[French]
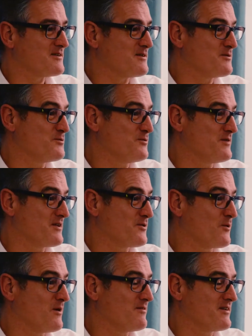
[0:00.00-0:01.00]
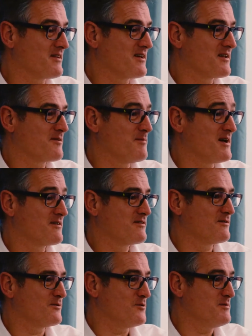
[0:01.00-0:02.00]
e du 23-24
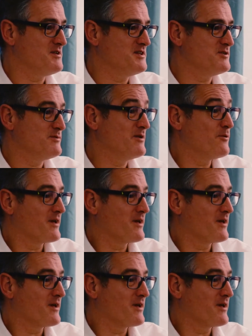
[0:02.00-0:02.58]
mars 2018, le